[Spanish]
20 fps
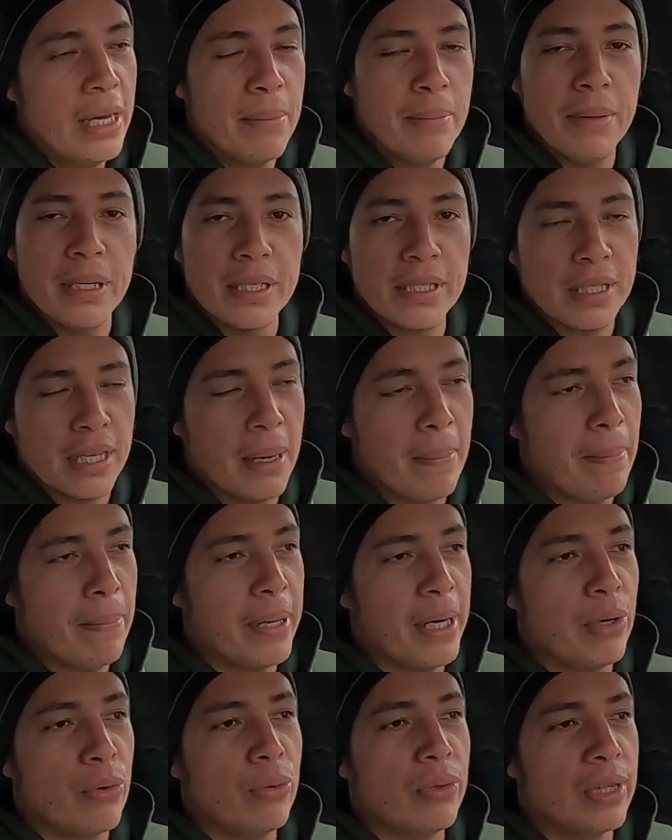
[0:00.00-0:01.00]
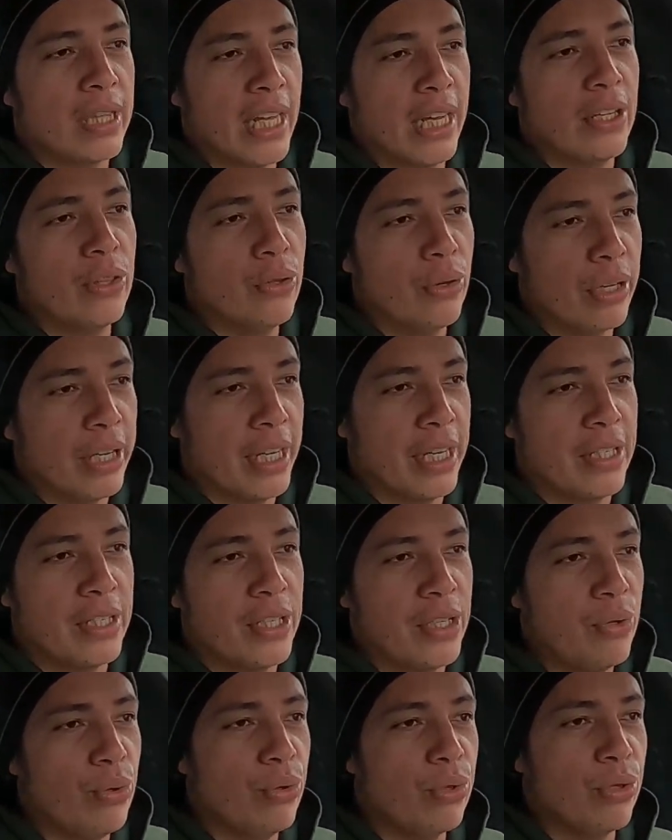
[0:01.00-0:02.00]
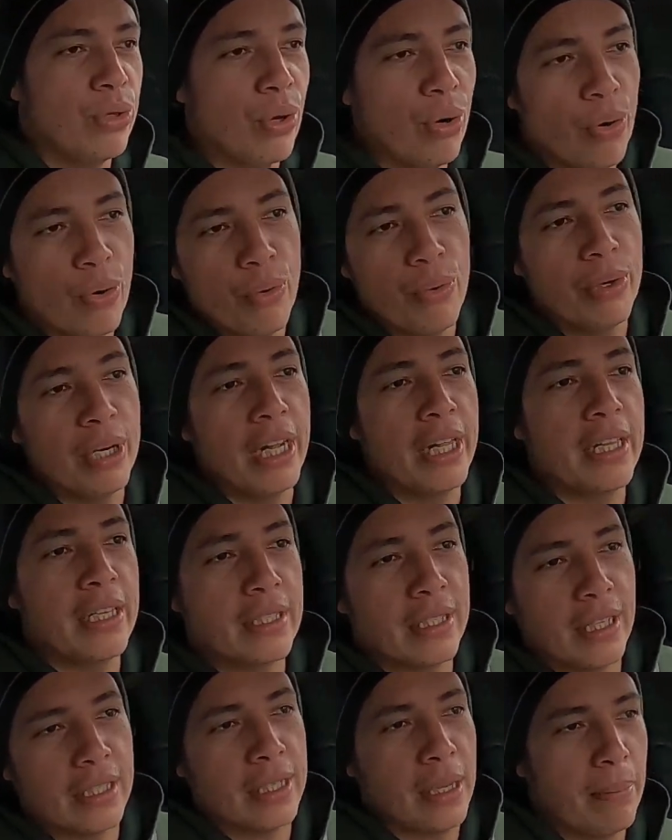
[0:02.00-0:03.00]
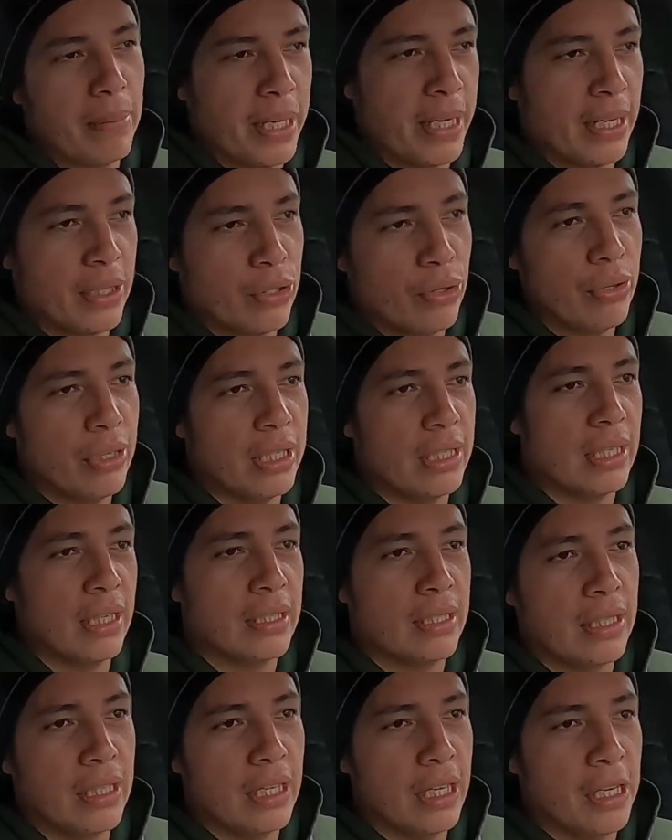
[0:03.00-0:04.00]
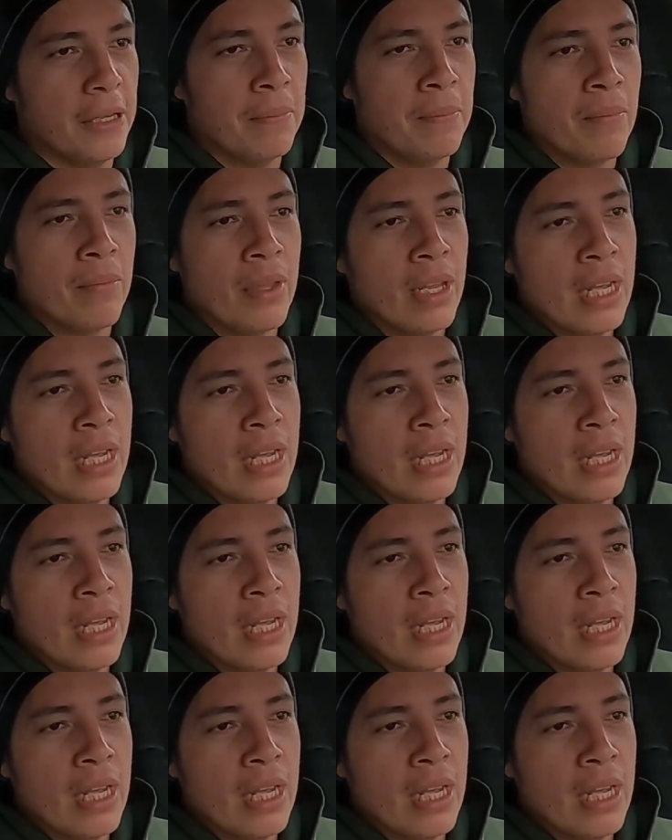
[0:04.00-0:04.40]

me están preguntando que si uso una de estas aplicaciones. Así que